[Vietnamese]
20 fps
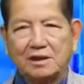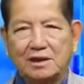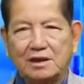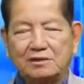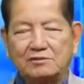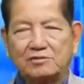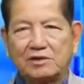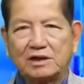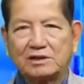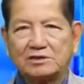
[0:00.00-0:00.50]

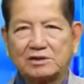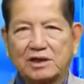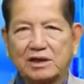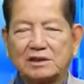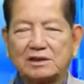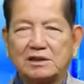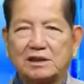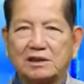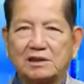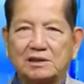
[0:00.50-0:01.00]
interest
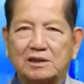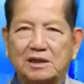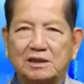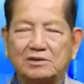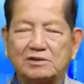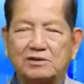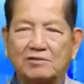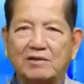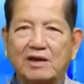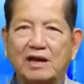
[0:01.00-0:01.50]
rate là
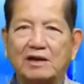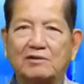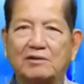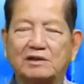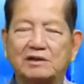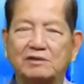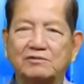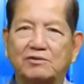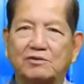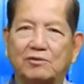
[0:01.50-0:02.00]
tiền cho vay
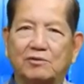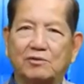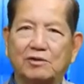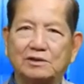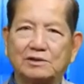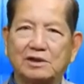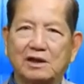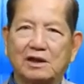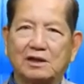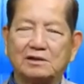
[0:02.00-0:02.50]
của chính
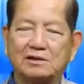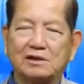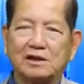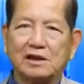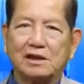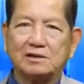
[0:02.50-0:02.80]
phủ cho